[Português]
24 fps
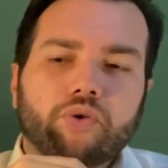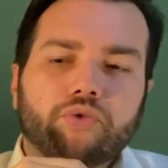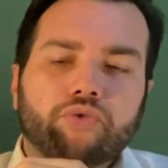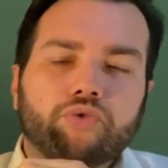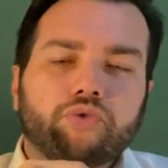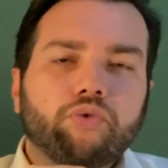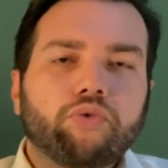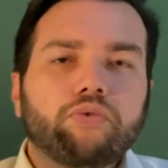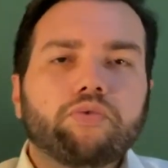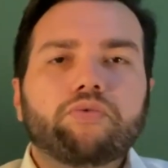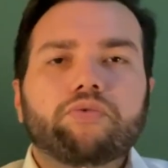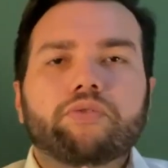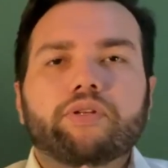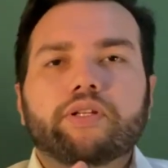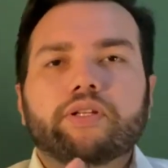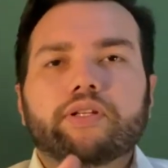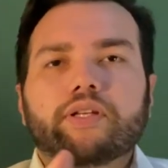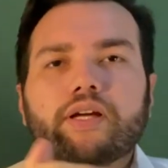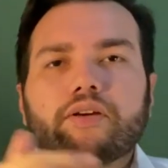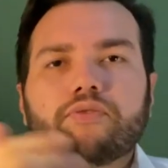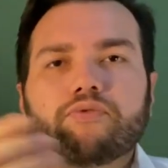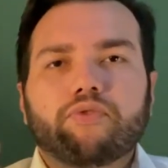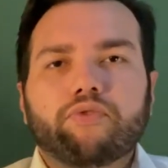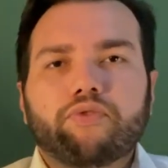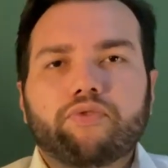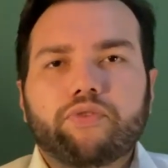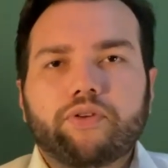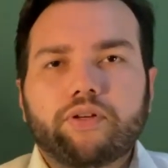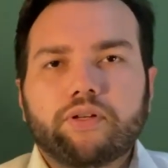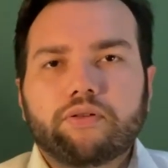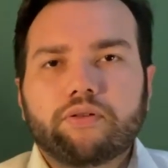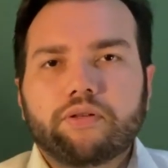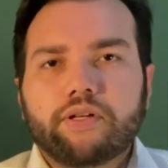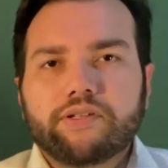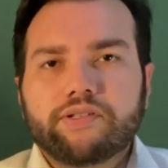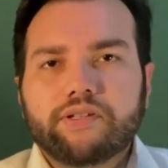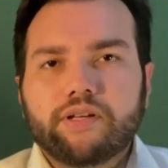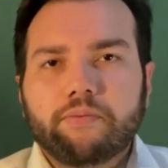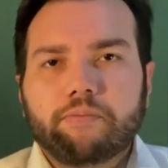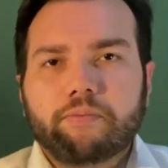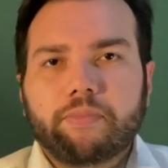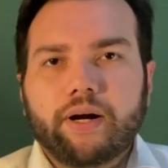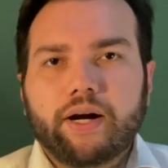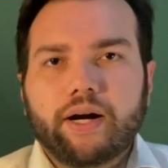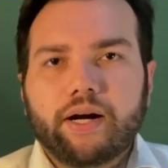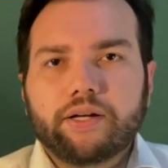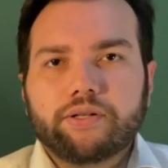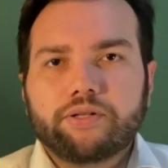tudo que está envolvido nessa
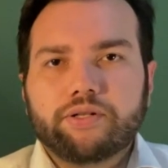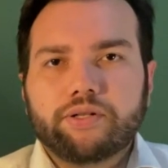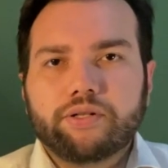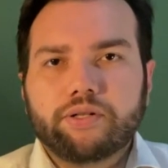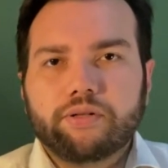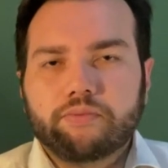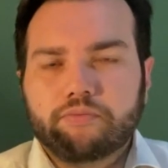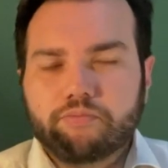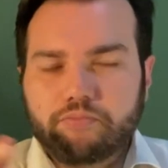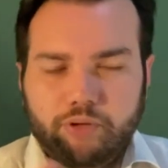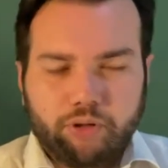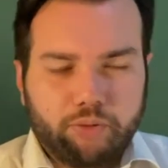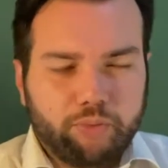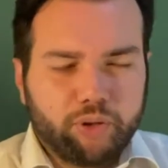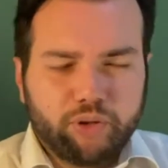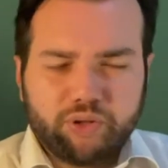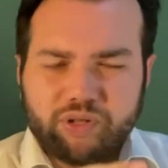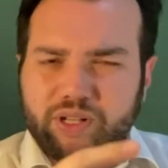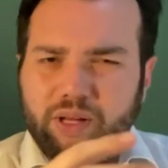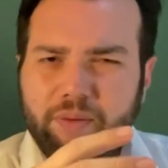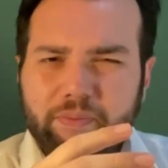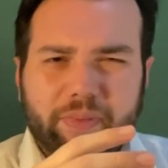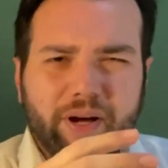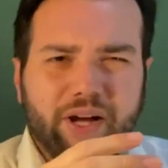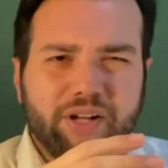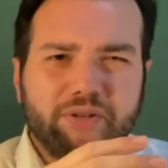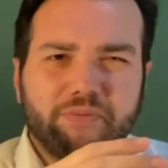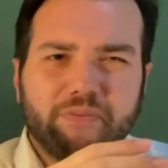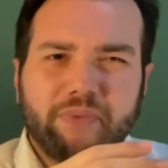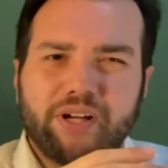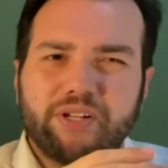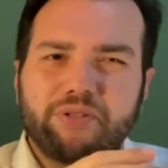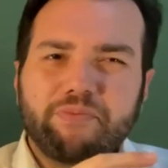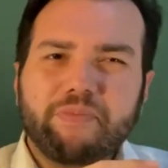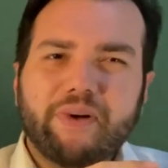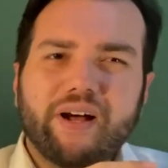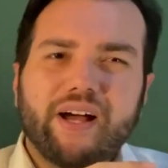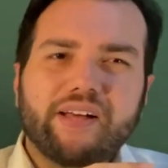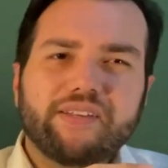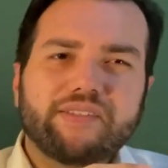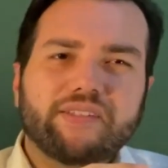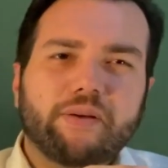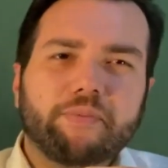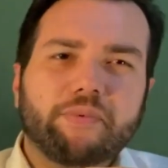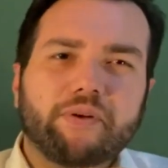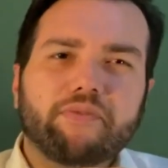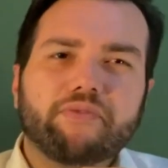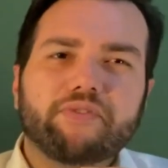parte, pelo menos na parte mais
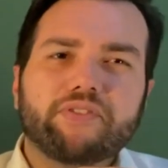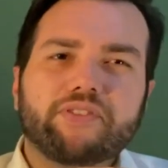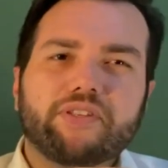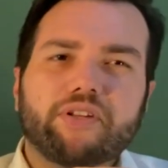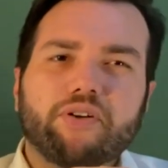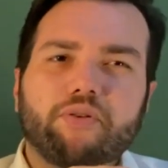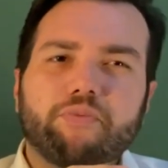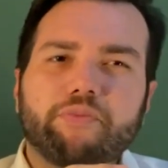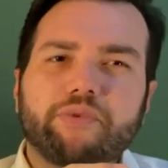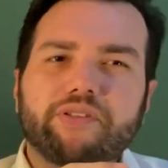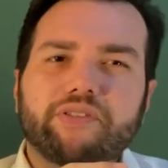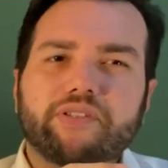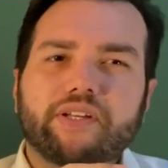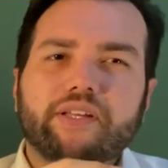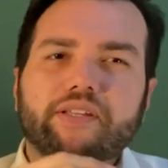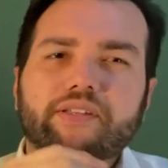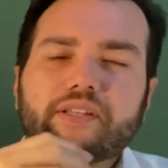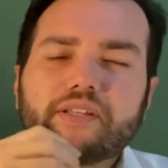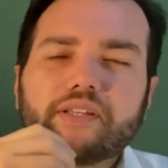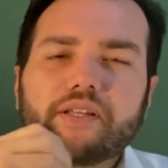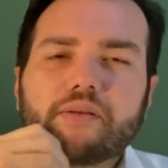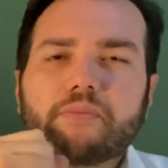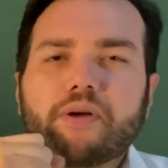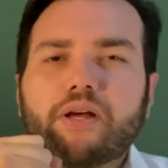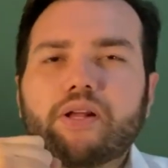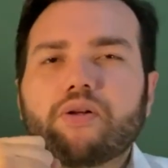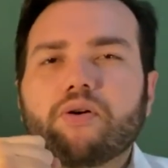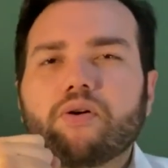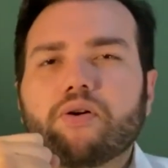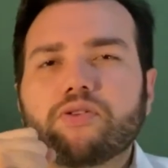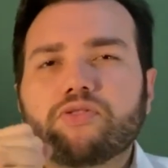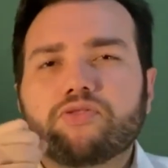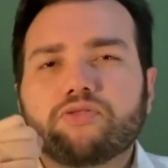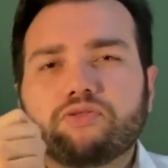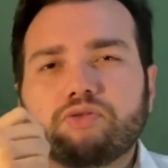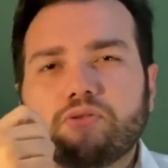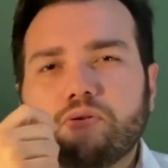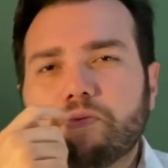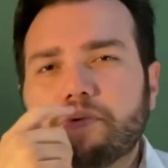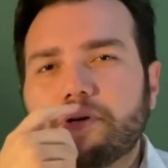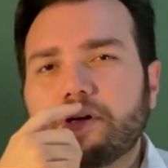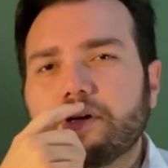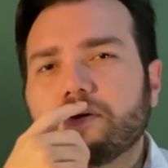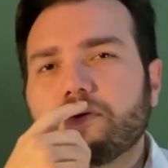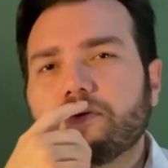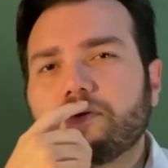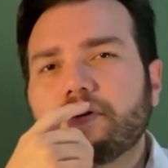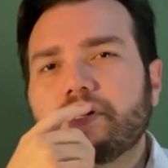básica para você começar a entender melhor
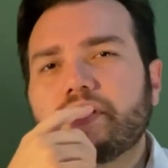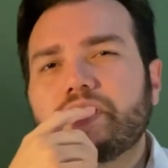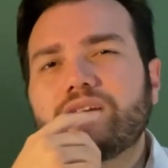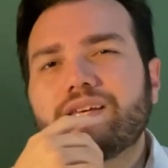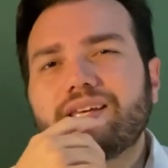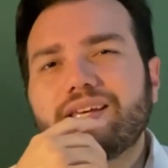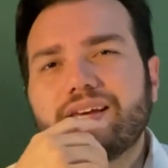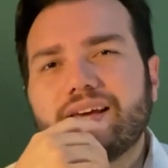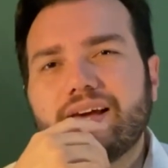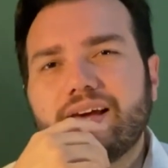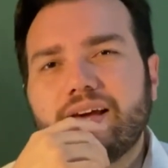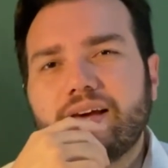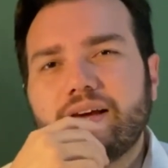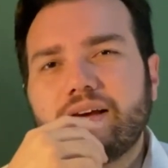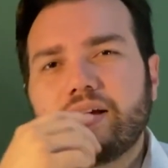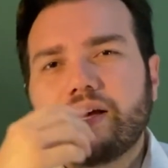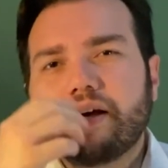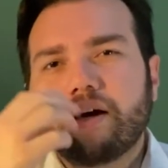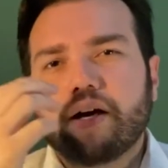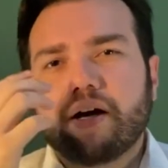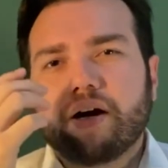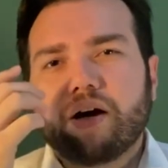sobre o que é